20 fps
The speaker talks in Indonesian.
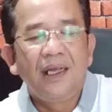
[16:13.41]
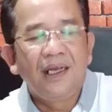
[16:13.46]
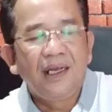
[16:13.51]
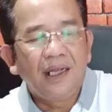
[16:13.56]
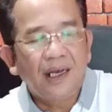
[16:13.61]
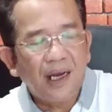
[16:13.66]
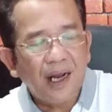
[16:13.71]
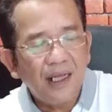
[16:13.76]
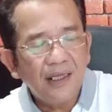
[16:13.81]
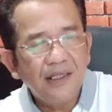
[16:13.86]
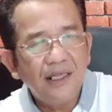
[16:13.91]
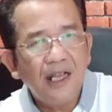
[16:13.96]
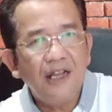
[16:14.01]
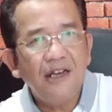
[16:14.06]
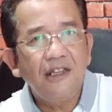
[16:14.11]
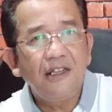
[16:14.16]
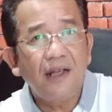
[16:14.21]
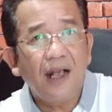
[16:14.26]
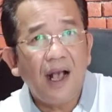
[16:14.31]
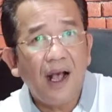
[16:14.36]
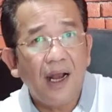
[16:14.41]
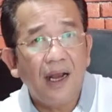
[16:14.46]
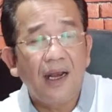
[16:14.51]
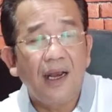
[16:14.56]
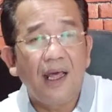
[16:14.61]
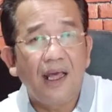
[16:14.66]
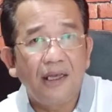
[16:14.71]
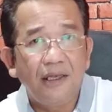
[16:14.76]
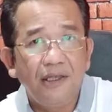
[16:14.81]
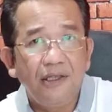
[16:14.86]
Kerajaan
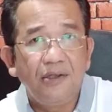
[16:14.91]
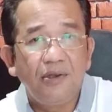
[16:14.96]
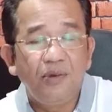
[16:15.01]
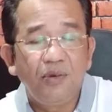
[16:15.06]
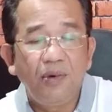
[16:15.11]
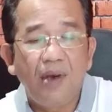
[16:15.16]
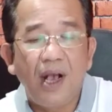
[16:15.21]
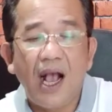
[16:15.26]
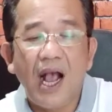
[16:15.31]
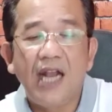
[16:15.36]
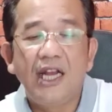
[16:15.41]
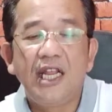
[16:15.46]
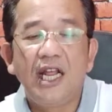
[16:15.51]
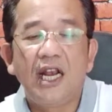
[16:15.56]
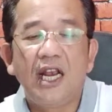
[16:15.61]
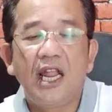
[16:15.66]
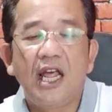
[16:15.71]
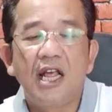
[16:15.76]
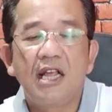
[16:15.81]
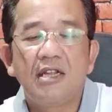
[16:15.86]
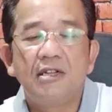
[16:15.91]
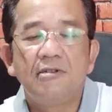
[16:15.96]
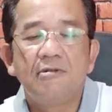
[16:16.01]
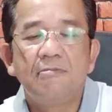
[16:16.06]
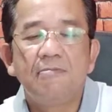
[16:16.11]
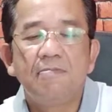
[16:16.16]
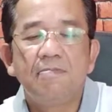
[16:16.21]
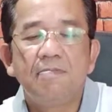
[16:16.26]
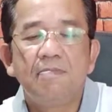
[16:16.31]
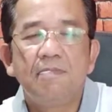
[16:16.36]
Allah itu adalah
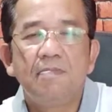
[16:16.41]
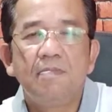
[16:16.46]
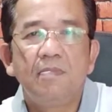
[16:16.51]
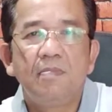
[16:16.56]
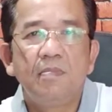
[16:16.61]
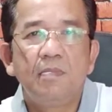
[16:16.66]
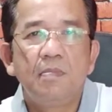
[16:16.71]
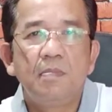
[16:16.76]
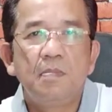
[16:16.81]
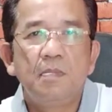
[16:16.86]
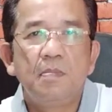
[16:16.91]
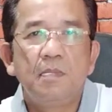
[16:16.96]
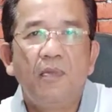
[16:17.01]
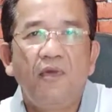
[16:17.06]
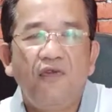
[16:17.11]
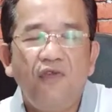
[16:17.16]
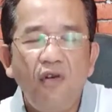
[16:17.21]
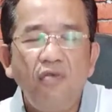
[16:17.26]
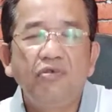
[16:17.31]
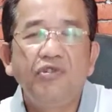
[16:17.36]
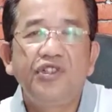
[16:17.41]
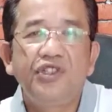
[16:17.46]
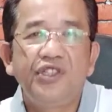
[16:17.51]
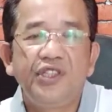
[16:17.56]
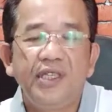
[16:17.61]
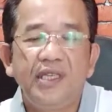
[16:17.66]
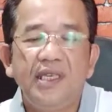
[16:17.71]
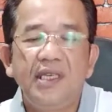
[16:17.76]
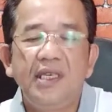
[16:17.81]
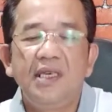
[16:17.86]

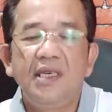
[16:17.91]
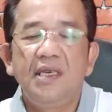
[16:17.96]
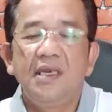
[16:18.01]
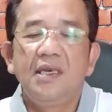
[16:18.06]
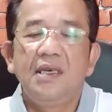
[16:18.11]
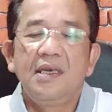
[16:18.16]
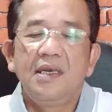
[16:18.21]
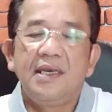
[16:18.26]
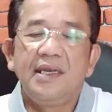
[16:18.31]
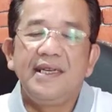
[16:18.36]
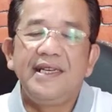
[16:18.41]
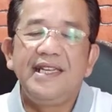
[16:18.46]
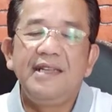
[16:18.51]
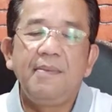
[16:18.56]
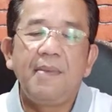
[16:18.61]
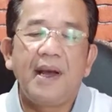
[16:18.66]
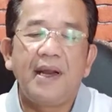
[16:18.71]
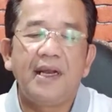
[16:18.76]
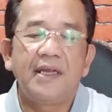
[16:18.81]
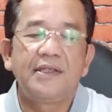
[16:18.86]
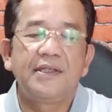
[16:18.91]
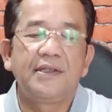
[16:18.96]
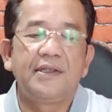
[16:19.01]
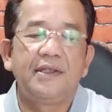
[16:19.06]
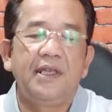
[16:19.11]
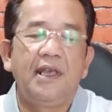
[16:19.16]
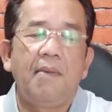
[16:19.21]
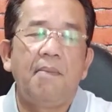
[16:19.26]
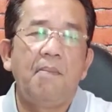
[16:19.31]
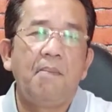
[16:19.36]
fungsi di mana
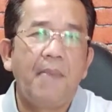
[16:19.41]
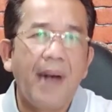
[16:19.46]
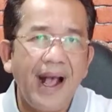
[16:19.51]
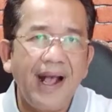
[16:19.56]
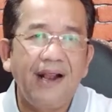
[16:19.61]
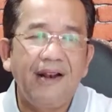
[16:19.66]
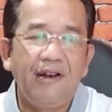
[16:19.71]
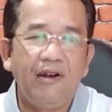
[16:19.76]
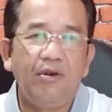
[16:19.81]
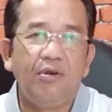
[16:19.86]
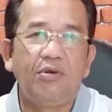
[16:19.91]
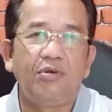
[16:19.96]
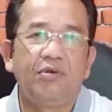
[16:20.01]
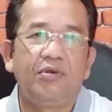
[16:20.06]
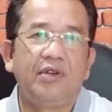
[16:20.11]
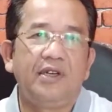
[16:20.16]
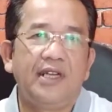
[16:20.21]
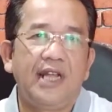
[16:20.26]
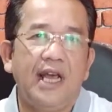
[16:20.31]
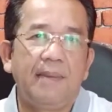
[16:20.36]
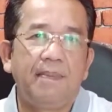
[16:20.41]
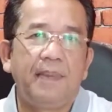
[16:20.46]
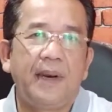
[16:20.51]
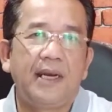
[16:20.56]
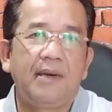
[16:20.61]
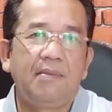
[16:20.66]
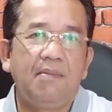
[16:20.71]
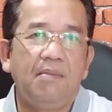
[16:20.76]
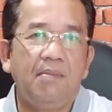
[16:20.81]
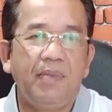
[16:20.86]
setiap makhluk
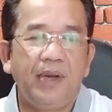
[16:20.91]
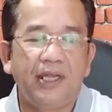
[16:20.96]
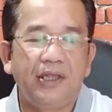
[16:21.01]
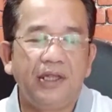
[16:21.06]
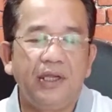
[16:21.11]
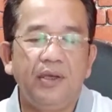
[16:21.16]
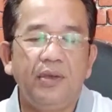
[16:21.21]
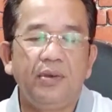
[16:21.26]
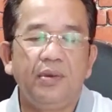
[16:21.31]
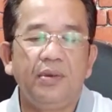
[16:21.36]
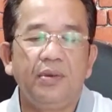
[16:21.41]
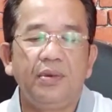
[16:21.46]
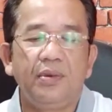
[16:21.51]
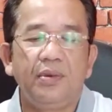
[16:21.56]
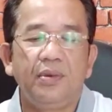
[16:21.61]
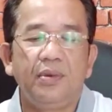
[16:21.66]
dapat berteduh.